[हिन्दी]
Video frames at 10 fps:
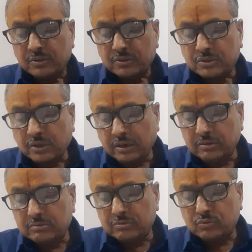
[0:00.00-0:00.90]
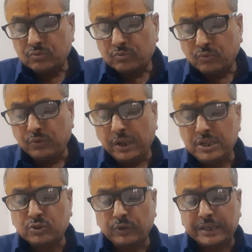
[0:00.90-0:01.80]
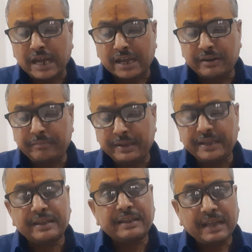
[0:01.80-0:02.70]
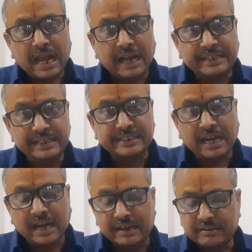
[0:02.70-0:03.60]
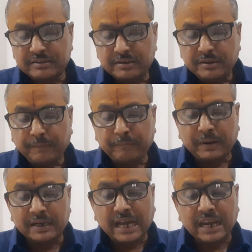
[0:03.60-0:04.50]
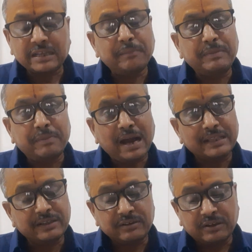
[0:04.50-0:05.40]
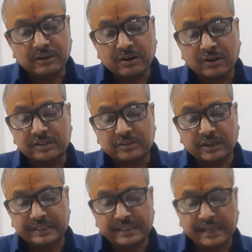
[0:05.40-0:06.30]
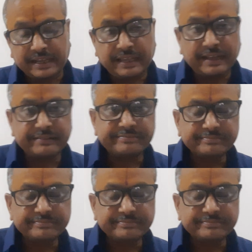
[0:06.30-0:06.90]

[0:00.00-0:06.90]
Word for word: सन 1911 में आखिरकार बंगाल का विभाजन रद्द कर दिया गया